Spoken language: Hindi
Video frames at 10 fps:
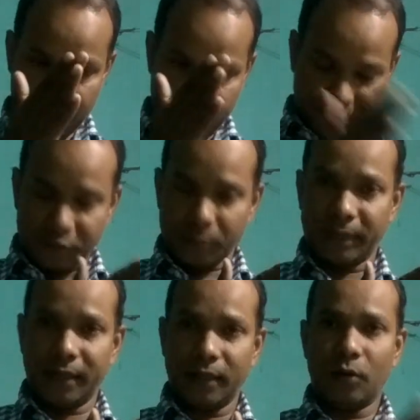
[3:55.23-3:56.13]
लेफ्ट
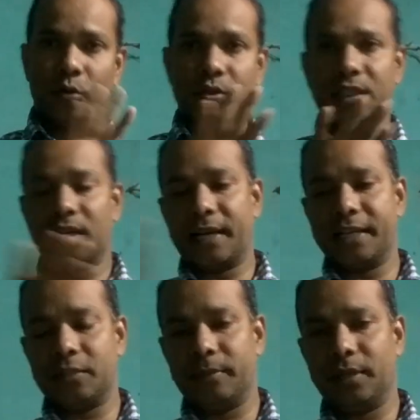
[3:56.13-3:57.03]
में और उसके
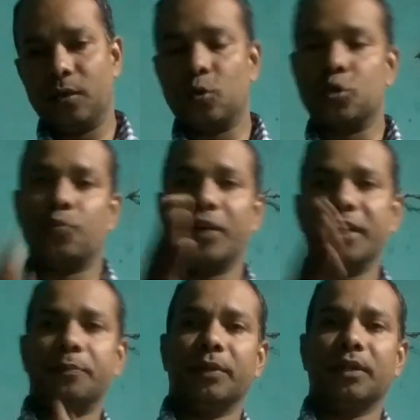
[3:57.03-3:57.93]
राइट में और उस
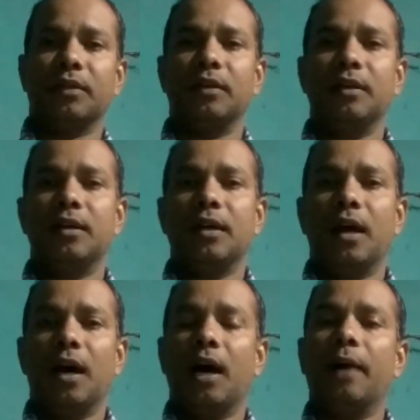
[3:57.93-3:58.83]
पॉइंट पर
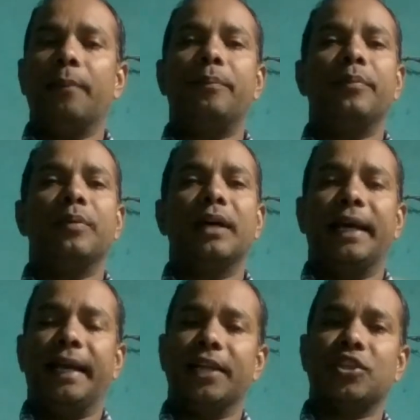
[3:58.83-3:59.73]
आप
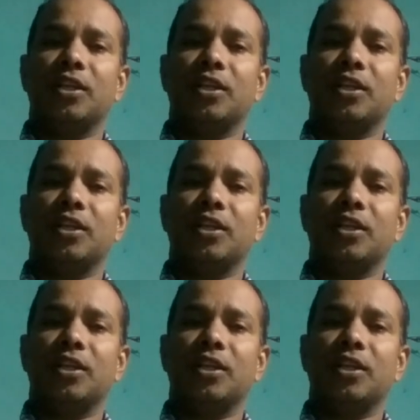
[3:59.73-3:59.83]
एल एच